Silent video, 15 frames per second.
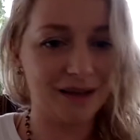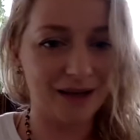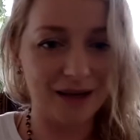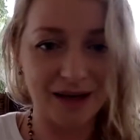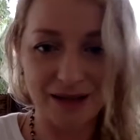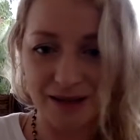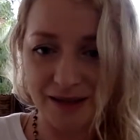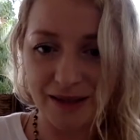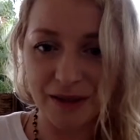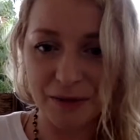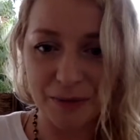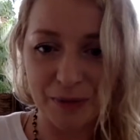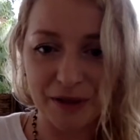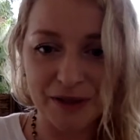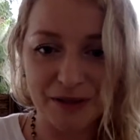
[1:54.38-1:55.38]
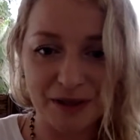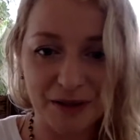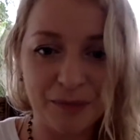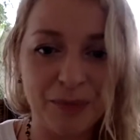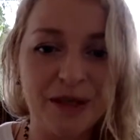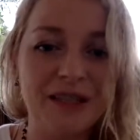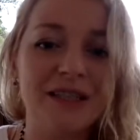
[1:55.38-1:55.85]
горцини
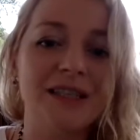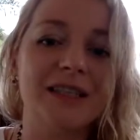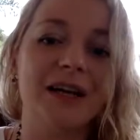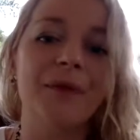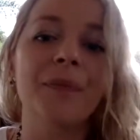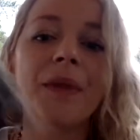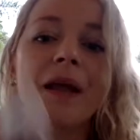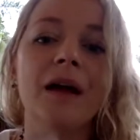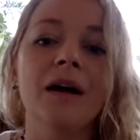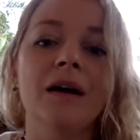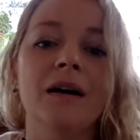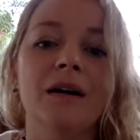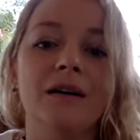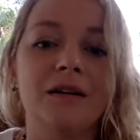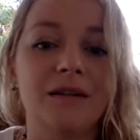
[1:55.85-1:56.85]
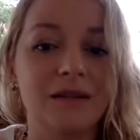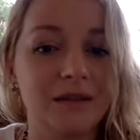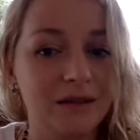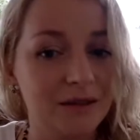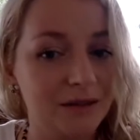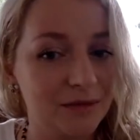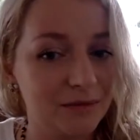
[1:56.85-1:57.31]
кампаджийской.
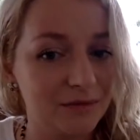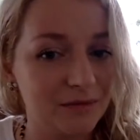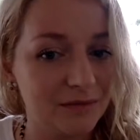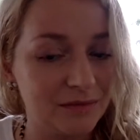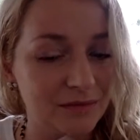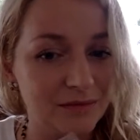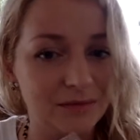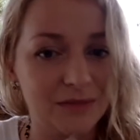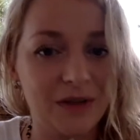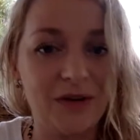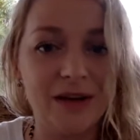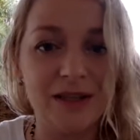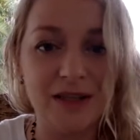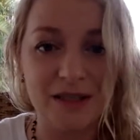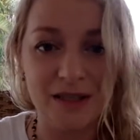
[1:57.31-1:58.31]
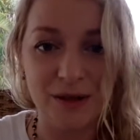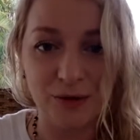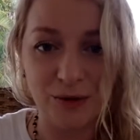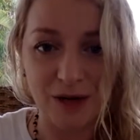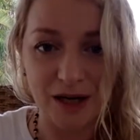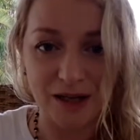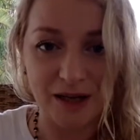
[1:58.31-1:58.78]
А, давайте я сделаю
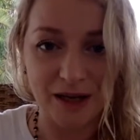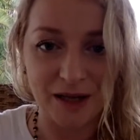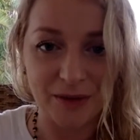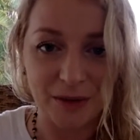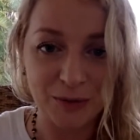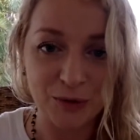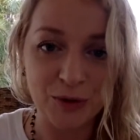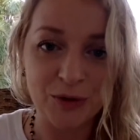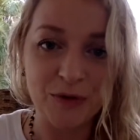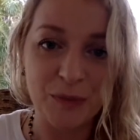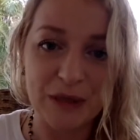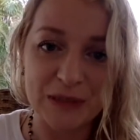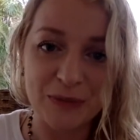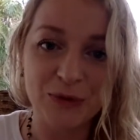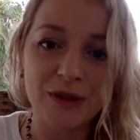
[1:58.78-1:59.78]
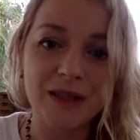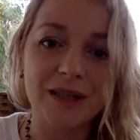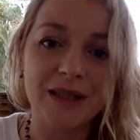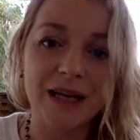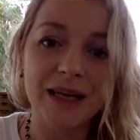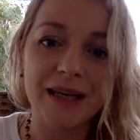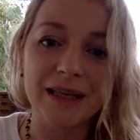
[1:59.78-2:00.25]
краткий обзор, и вы посмотрите,
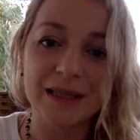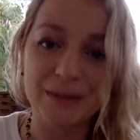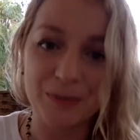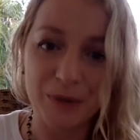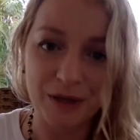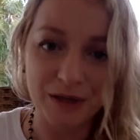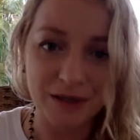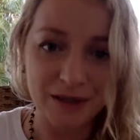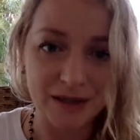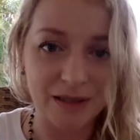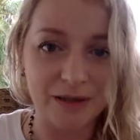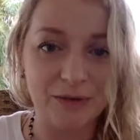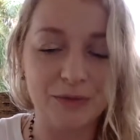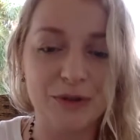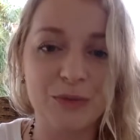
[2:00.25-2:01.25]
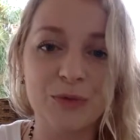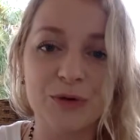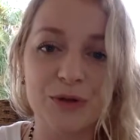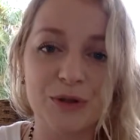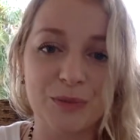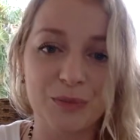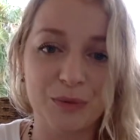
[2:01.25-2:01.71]
какие специи вы
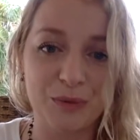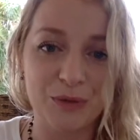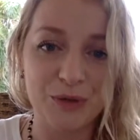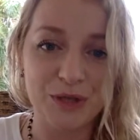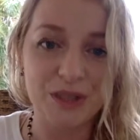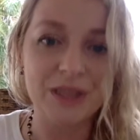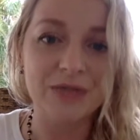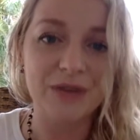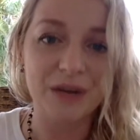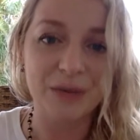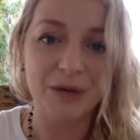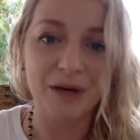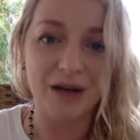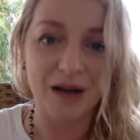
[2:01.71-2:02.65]
сможете получить в рамках